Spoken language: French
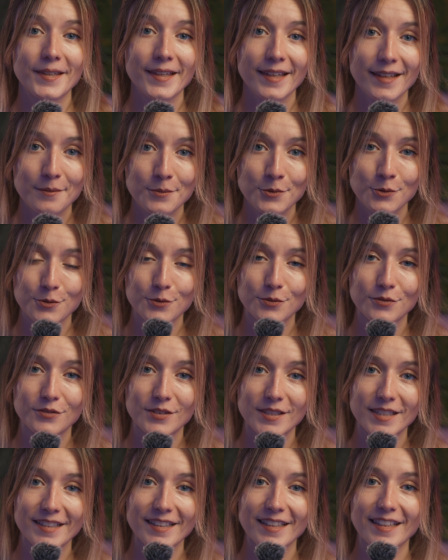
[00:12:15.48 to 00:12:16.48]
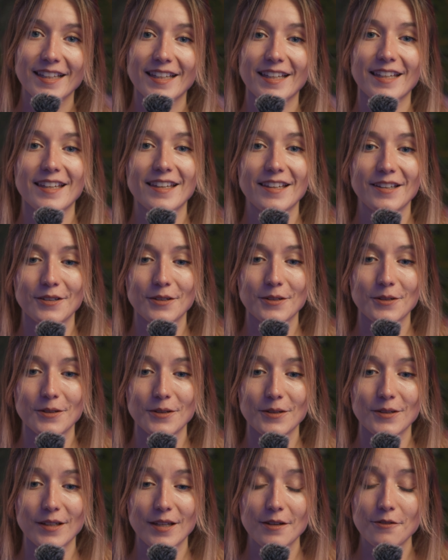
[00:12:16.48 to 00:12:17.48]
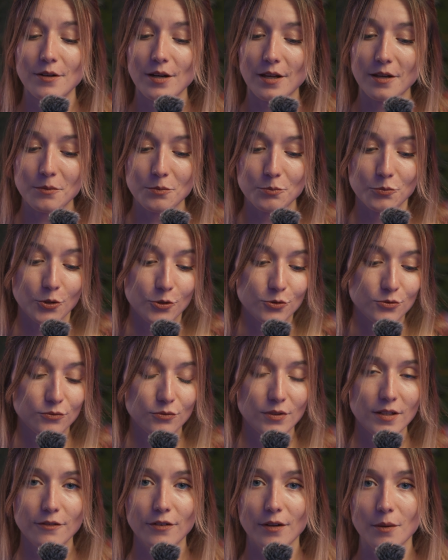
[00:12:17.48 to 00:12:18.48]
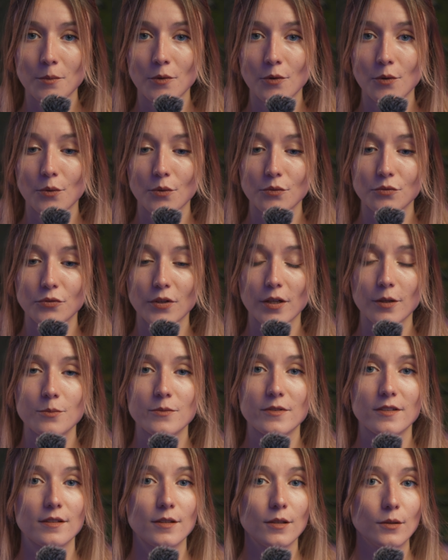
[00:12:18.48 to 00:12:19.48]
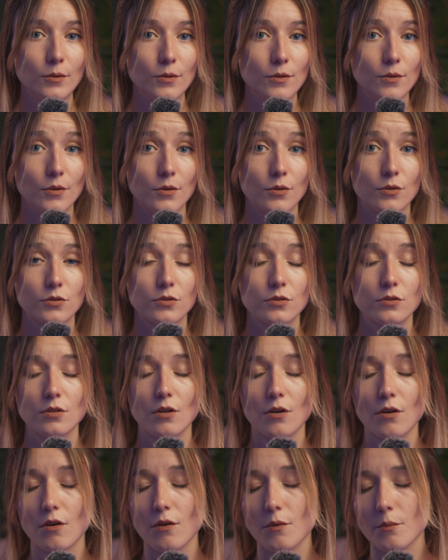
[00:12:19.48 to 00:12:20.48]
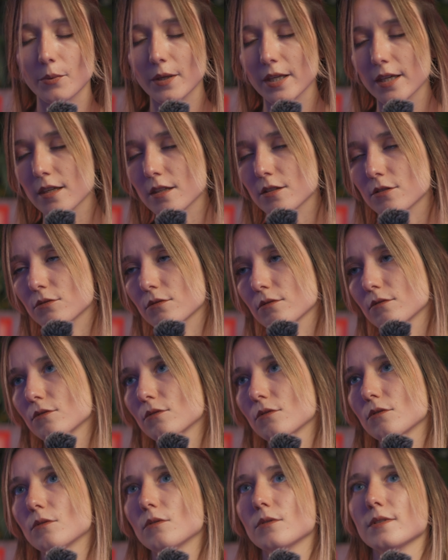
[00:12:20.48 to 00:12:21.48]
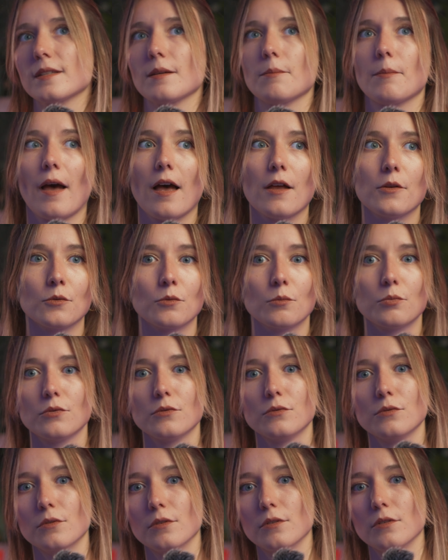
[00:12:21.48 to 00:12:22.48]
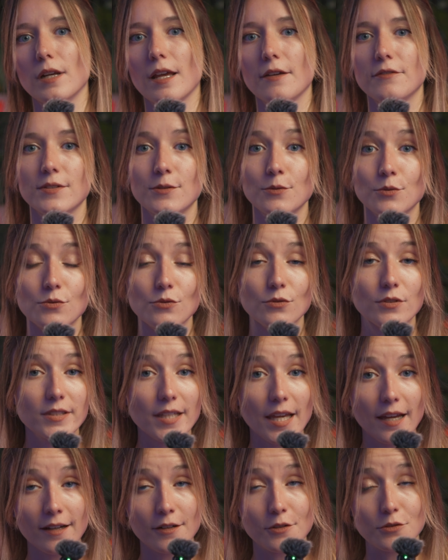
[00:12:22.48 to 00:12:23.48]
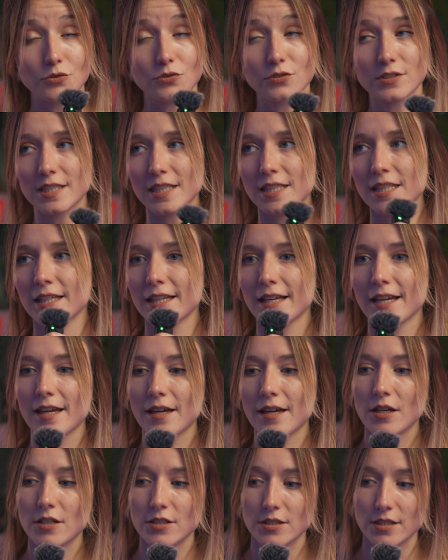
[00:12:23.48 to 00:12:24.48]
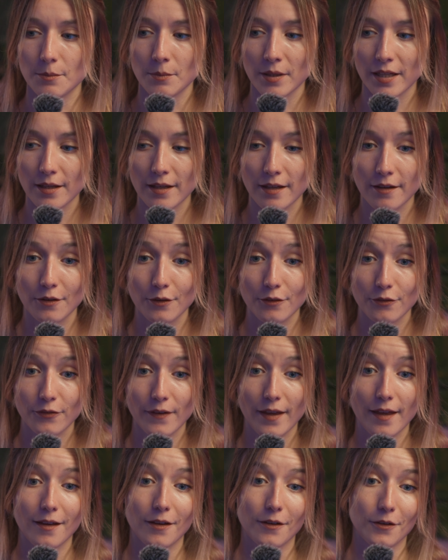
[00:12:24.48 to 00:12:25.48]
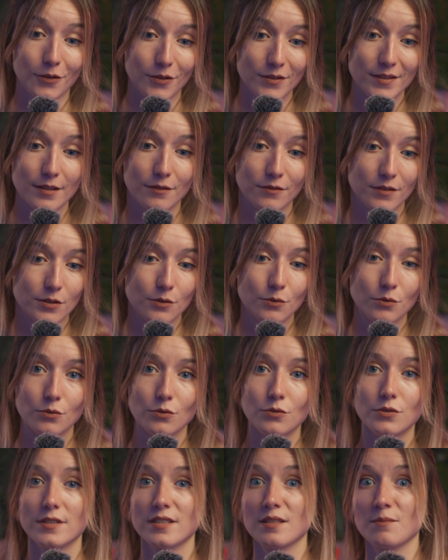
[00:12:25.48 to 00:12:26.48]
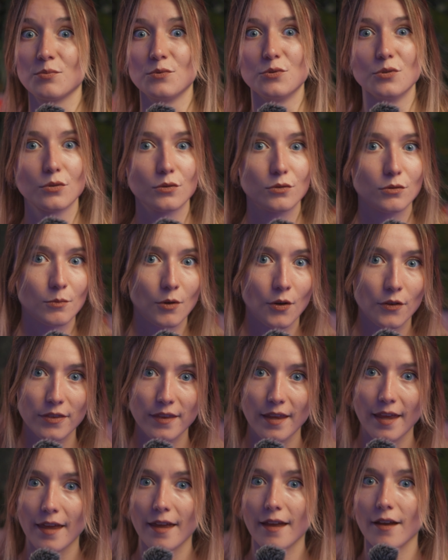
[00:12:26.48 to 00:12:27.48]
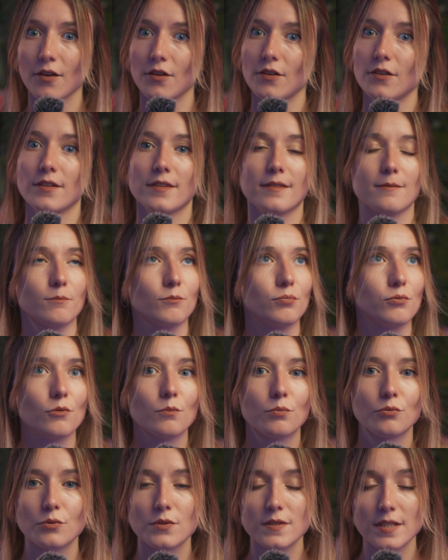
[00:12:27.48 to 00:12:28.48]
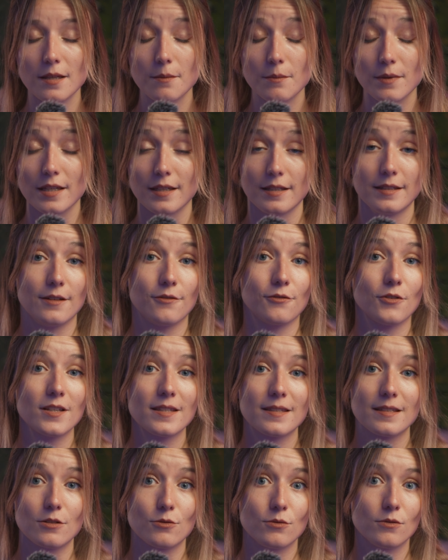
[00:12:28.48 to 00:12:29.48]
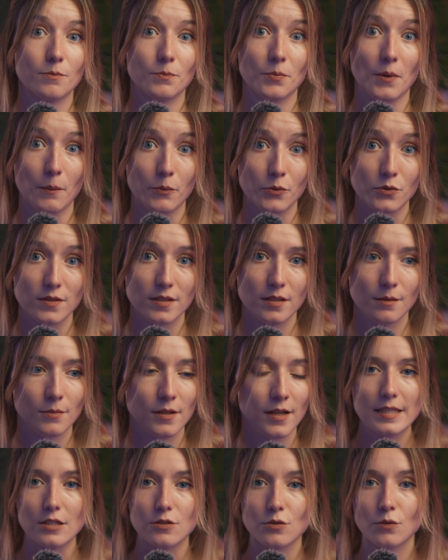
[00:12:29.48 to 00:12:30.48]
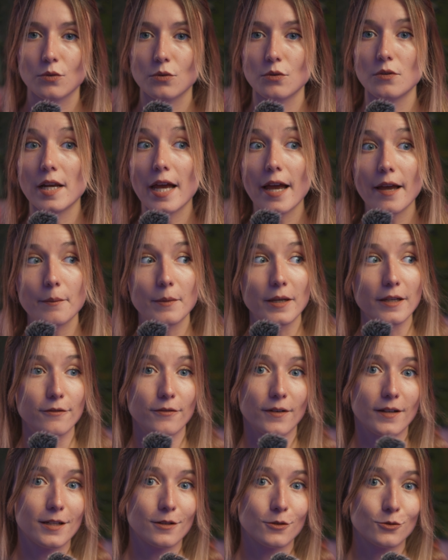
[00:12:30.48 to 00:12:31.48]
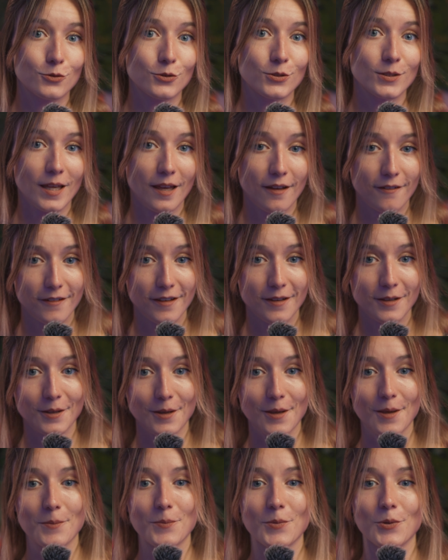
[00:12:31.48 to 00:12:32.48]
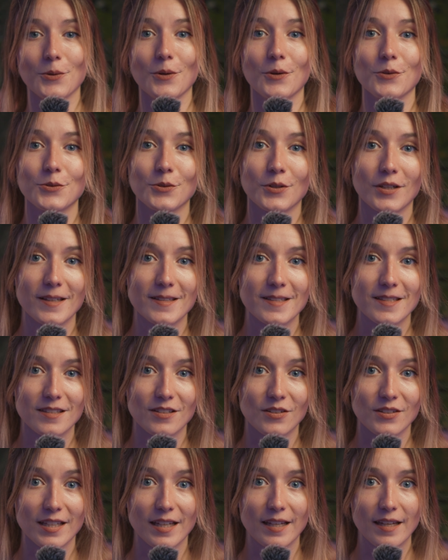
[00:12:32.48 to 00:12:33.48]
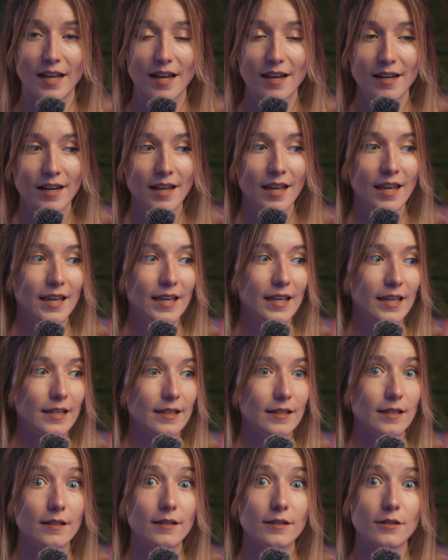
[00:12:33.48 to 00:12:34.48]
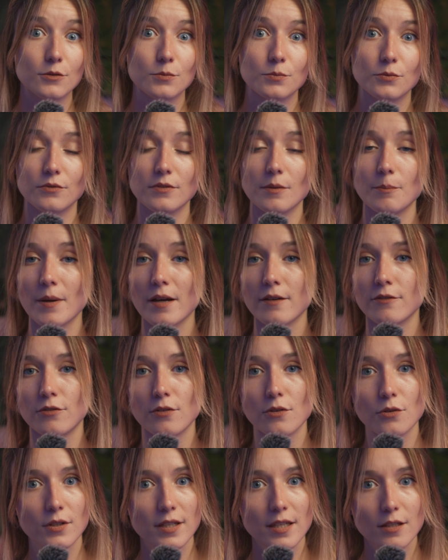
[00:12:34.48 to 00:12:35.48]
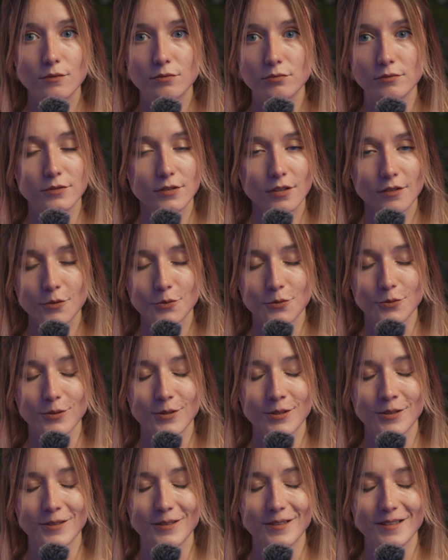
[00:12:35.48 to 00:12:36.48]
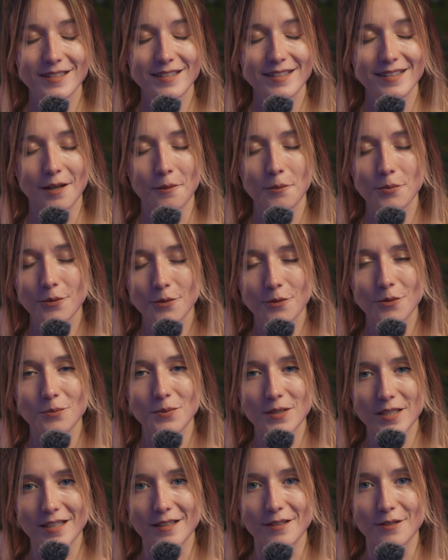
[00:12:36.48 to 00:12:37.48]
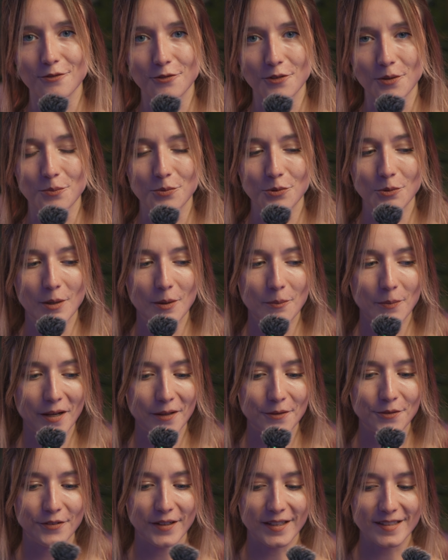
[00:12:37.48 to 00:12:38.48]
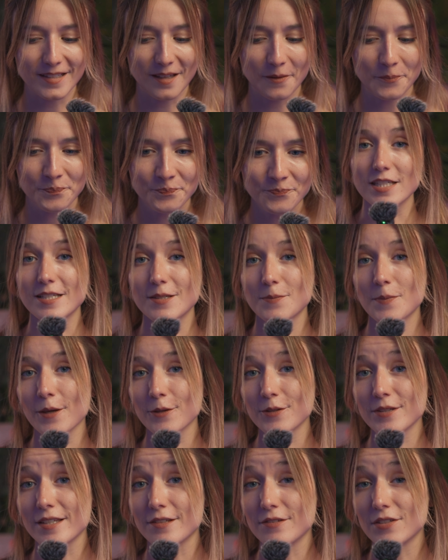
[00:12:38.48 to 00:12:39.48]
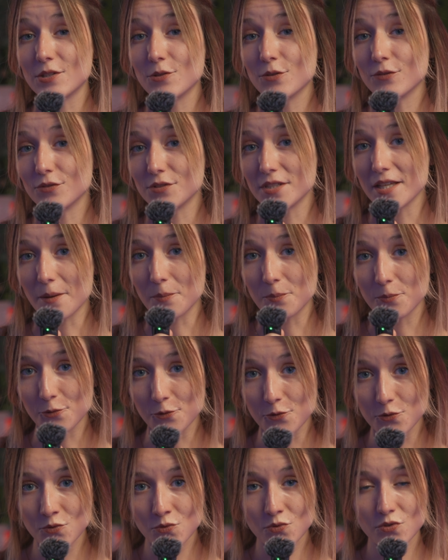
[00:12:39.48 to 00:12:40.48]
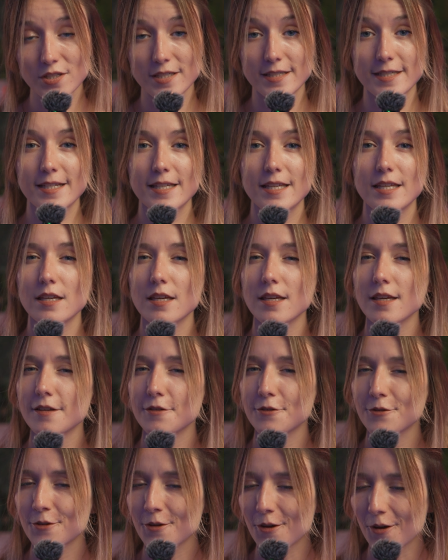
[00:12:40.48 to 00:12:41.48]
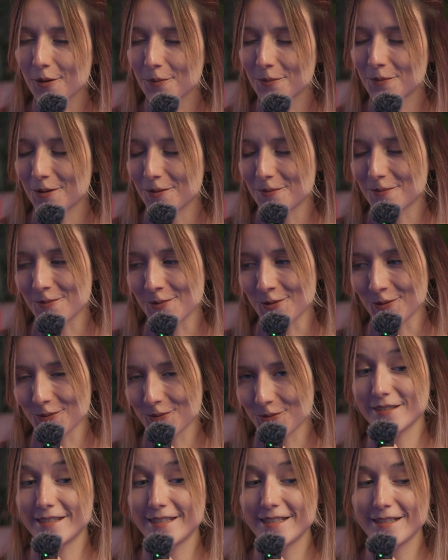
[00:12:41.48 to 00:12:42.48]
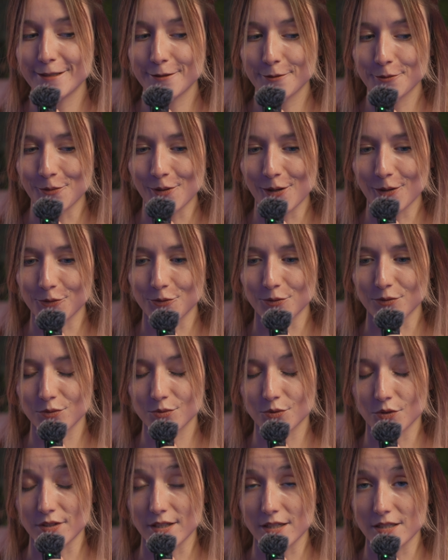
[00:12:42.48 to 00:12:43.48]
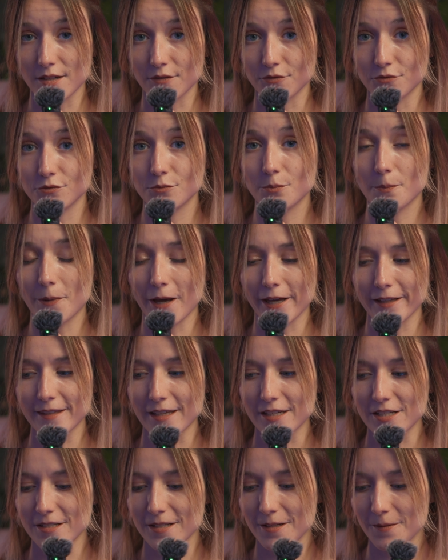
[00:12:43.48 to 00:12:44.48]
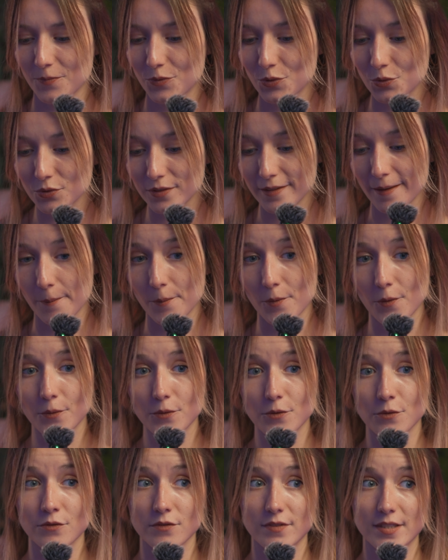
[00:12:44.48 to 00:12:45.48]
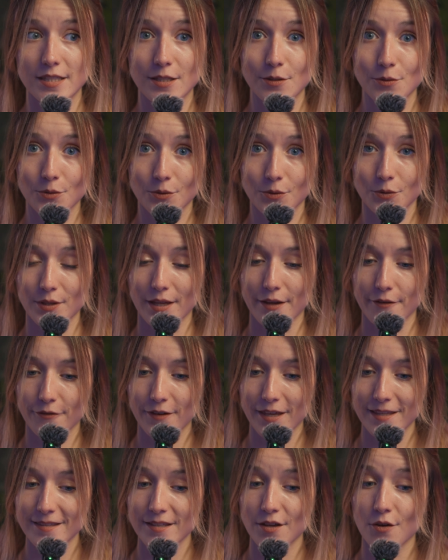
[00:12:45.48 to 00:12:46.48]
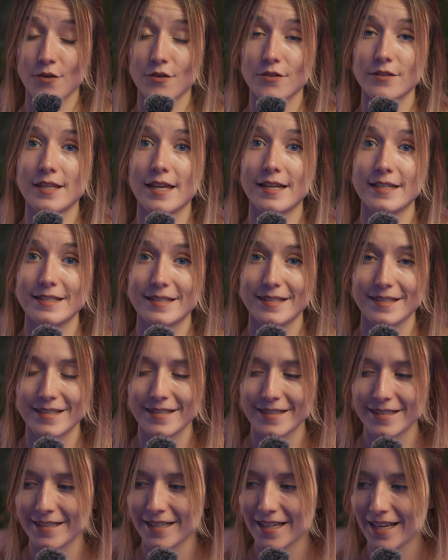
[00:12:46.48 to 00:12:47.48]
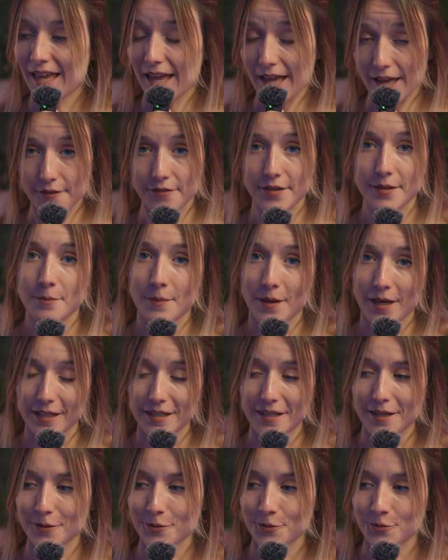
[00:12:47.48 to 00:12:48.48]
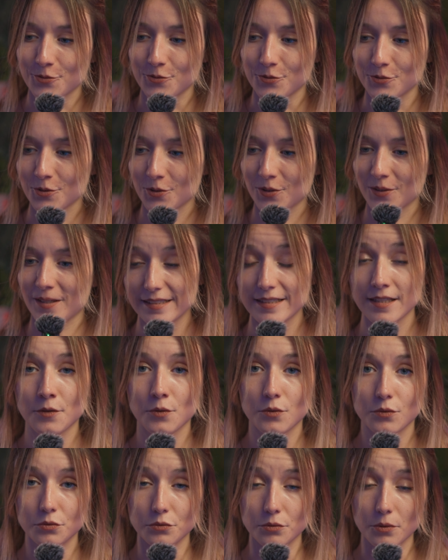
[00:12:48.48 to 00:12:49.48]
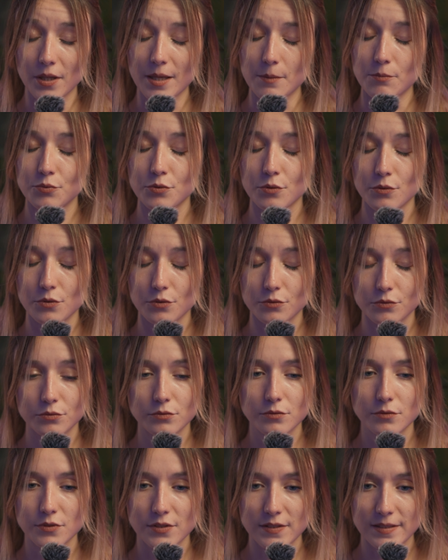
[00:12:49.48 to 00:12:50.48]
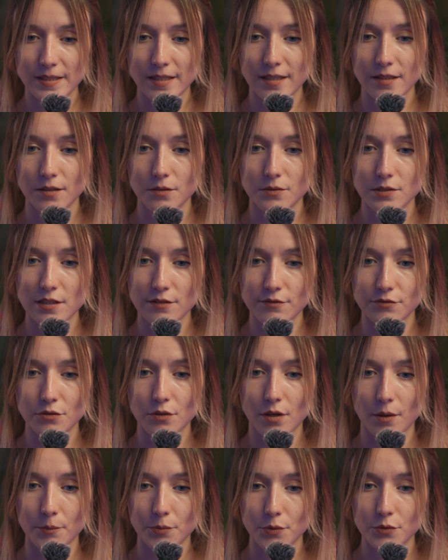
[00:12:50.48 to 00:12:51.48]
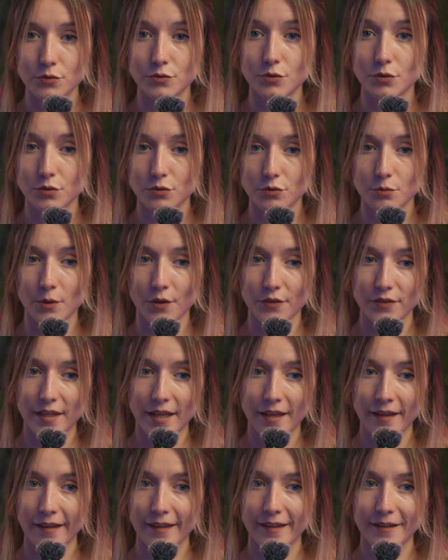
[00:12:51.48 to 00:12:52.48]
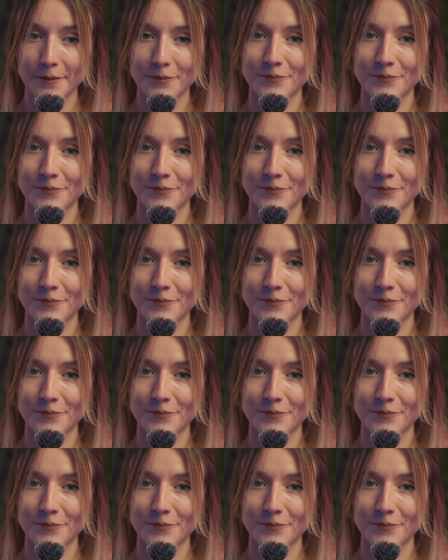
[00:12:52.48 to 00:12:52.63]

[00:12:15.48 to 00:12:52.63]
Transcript: très bons souvenirs. Et, euh, et voilà, bah, je voulais vraiment euh, vous faire une vidéo sans pression, c'est pas non plus la vidéo du siècle, je sais. J'aimerais faire des vidéos type documentaire, plus poussé mais des fois c'est juste pas possible. Sachant que là, bah, il fallait que je travaille quand même euh, en tant qu'assistante réelle et je pouvais pas vloguer tout le temps, donc euh, c'est un peu compliqué des fois pour ma part de faire ça. J'espère que cette vidéo vous a plu. J'ai énormément d'histoires de tournage à vous partager, notamment une vidéo qu'on a faite en Asie avec Maria toujours. C'est en cours et pour le coup, c'est au niveau un peu documentaire